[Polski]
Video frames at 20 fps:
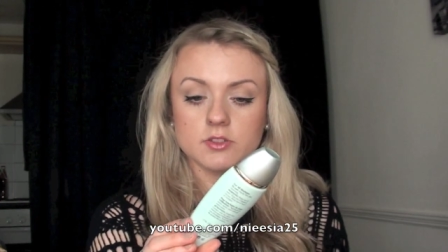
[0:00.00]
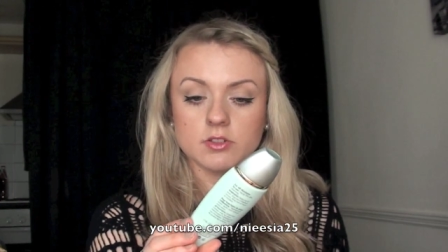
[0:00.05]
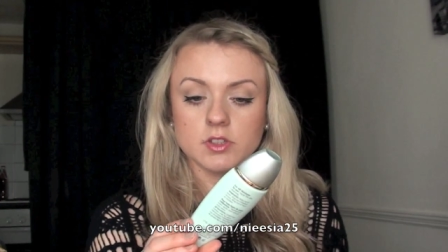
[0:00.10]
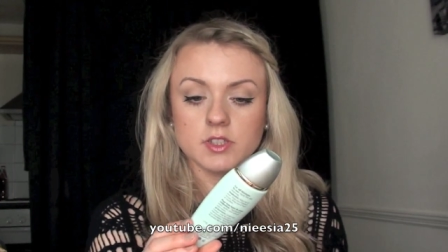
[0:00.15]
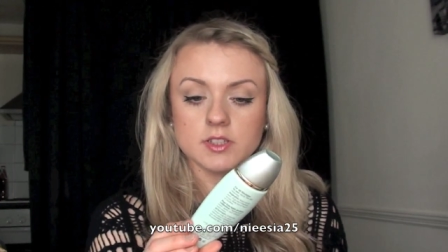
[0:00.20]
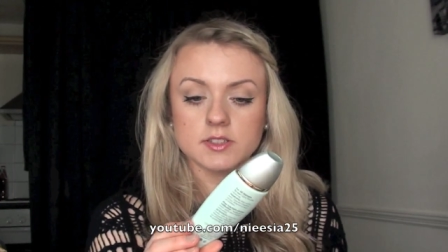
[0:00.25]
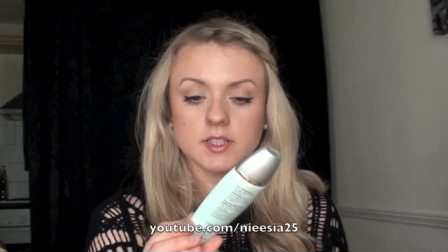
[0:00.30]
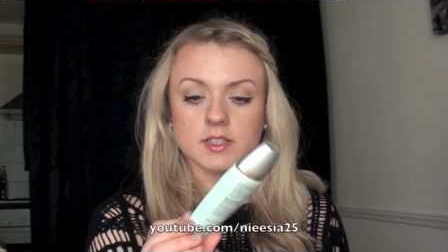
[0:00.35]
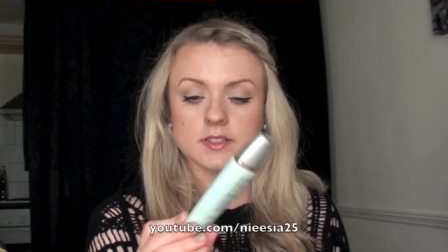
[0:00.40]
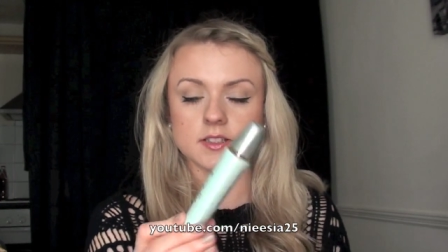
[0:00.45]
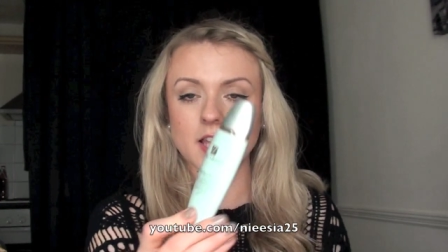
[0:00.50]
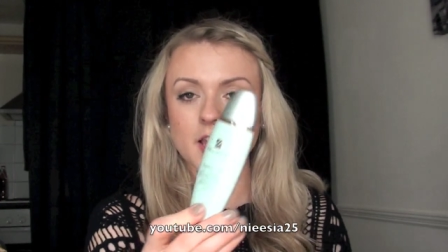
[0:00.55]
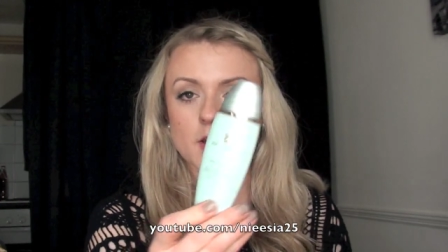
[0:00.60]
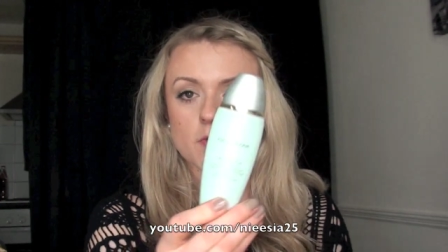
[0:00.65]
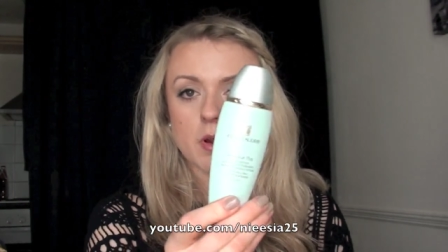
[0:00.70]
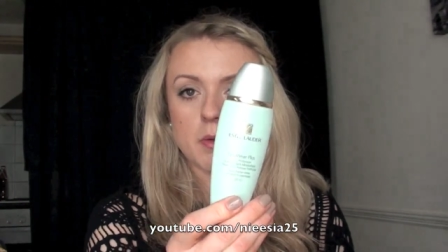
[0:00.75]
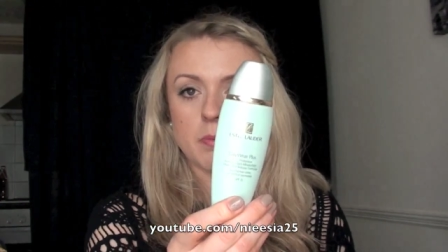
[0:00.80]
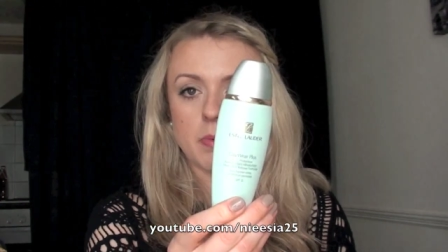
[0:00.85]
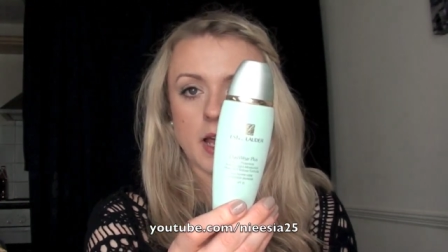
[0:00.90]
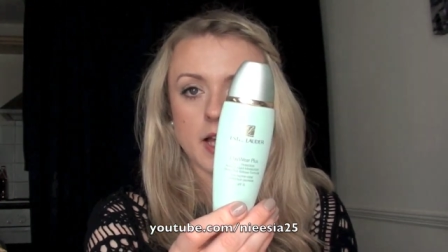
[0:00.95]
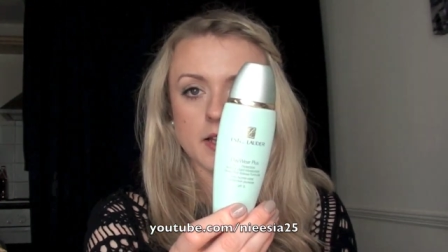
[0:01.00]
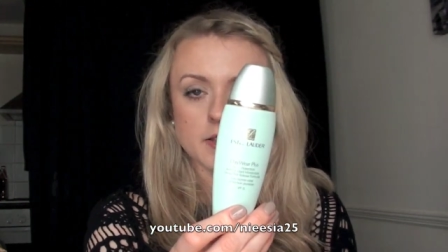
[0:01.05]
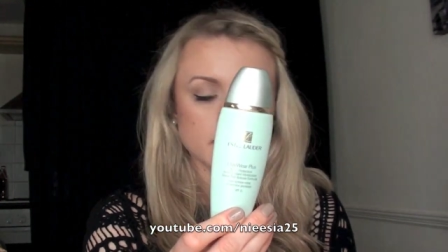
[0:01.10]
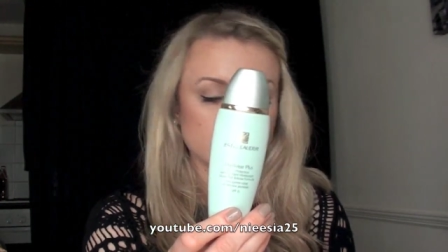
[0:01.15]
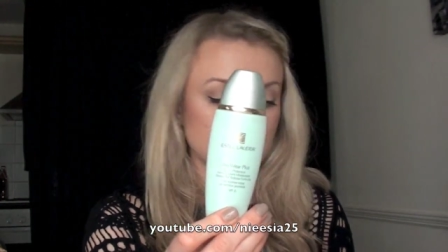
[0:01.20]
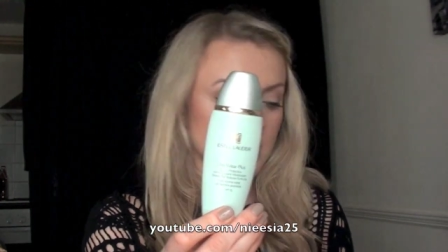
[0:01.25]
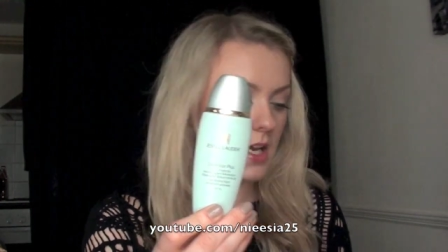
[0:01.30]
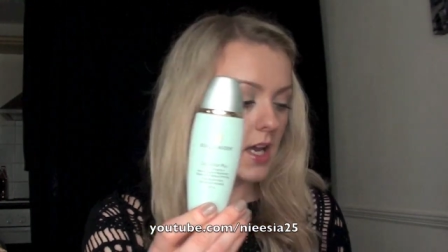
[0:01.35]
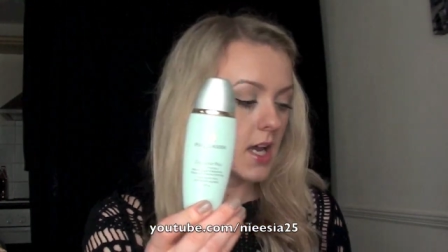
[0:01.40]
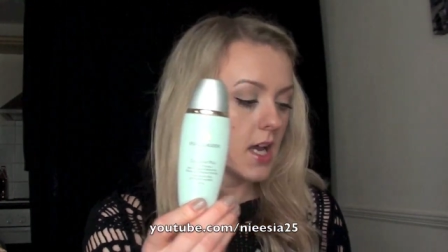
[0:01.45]
to jest Daywear
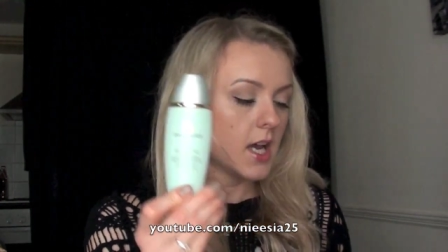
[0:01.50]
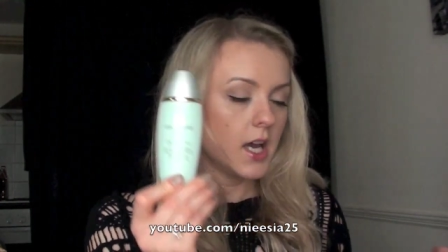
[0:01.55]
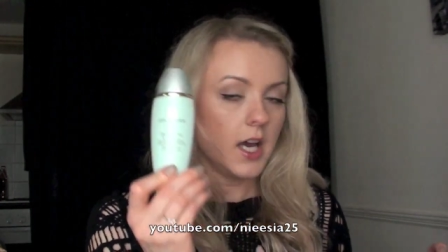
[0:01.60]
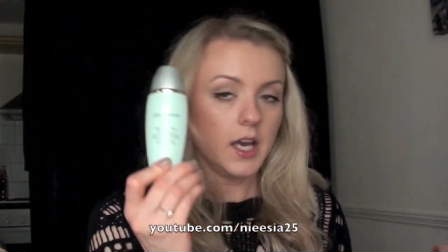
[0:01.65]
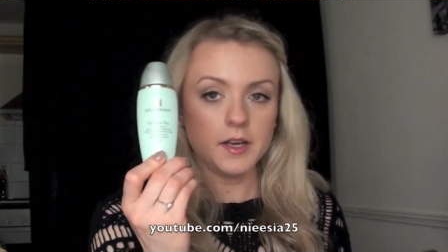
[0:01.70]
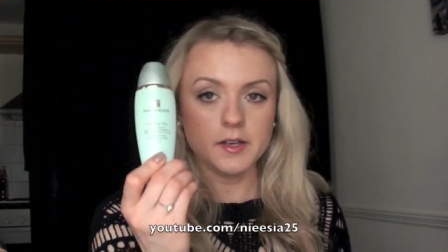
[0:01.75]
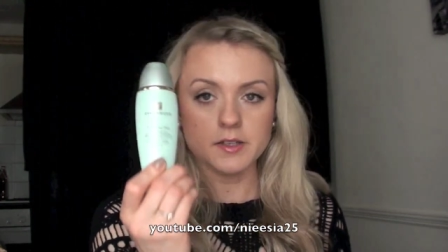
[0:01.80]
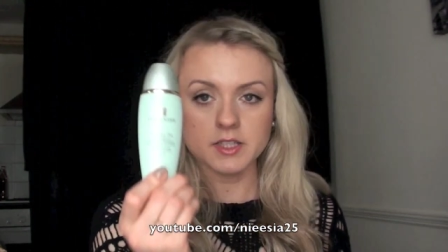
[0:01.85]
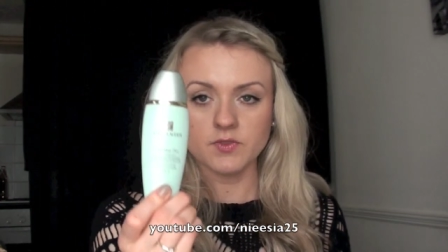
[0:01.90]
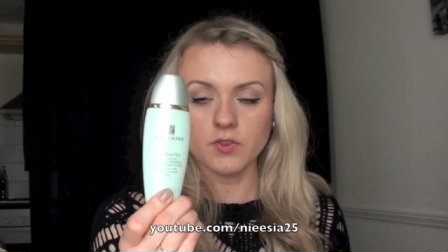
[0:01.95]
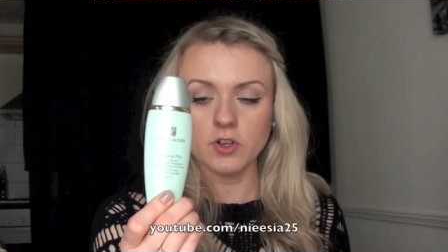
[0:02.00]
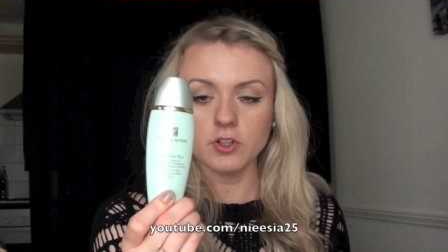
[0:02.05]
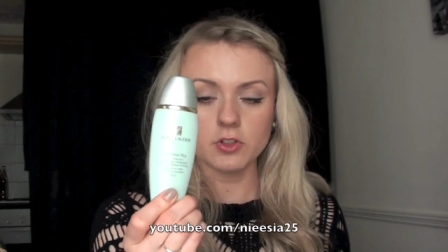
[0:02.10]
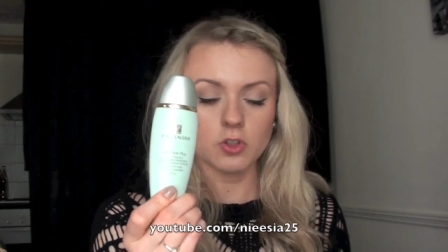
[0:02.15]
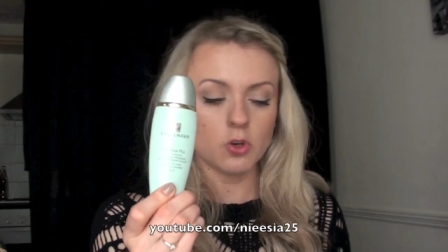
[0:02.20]
Plus, z,